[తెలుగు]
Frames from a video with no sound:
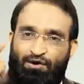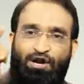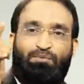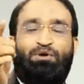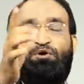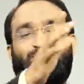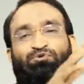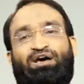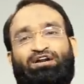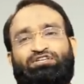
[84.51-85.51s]
నేను
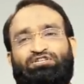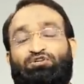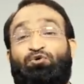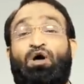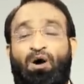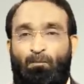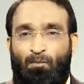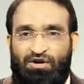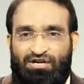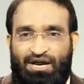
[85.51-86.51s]
మీకోసం ఆర్గనైజ్ చేసిన
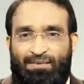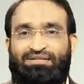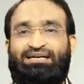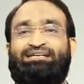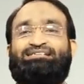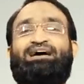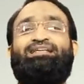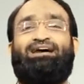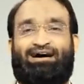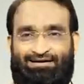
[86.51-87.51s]
మొట్టమొదటిసారిగా